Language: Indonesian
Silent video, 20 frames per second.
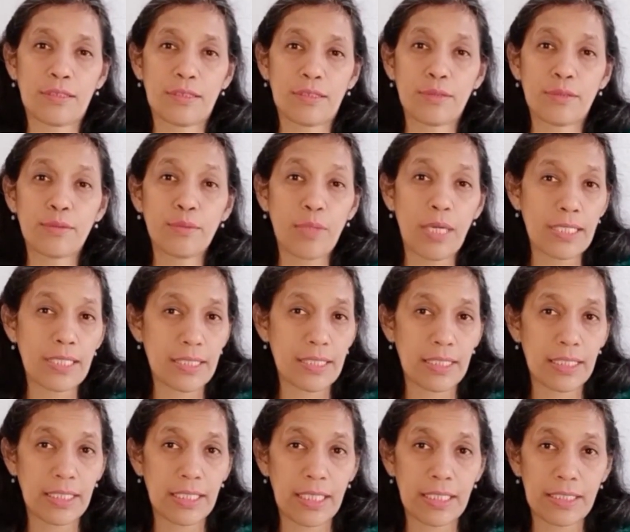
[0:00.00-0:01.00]

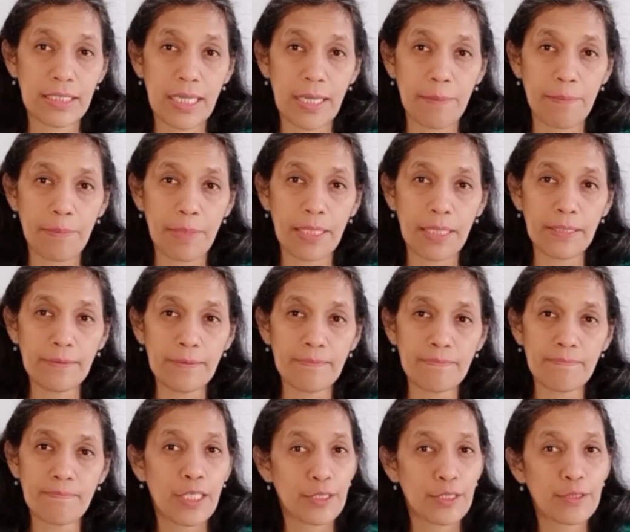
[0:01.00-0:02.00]
2 hingga
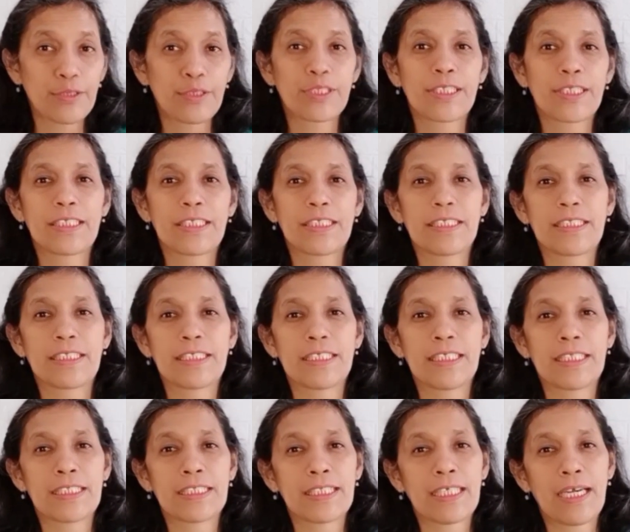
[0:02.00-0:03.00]
8? Yuk
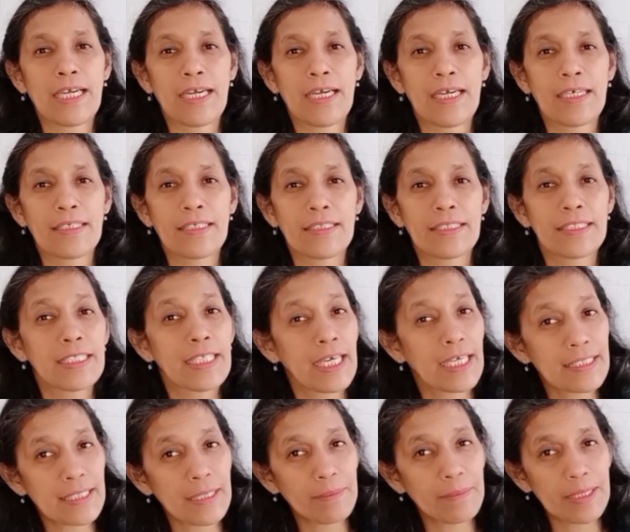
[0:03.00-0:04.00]
kita
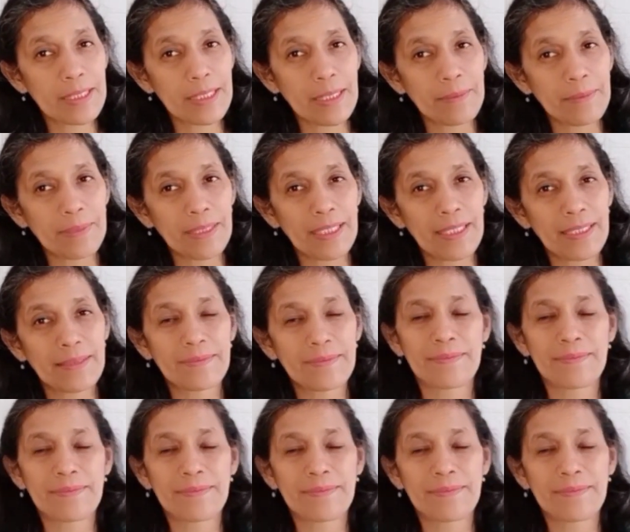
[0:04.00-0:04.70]
lihat sama-sama.